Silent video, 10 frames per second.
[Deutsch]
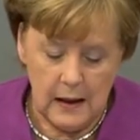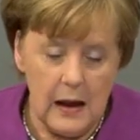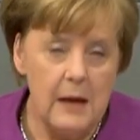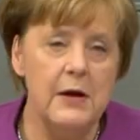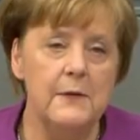
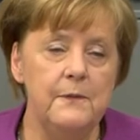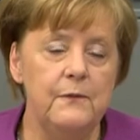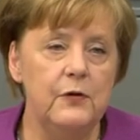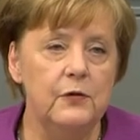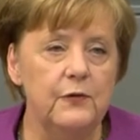Aber
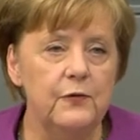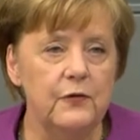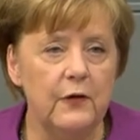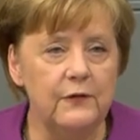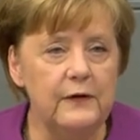wir dürfen
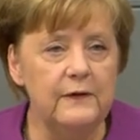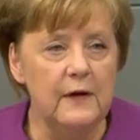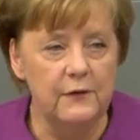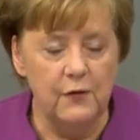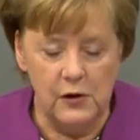uns auf diesen
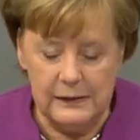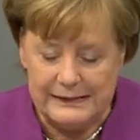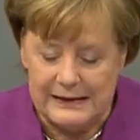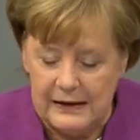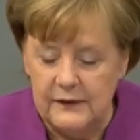
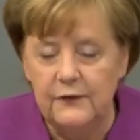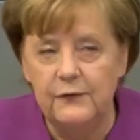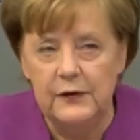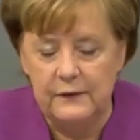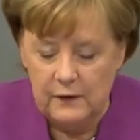Erfolgen
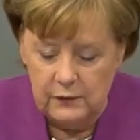keineswegs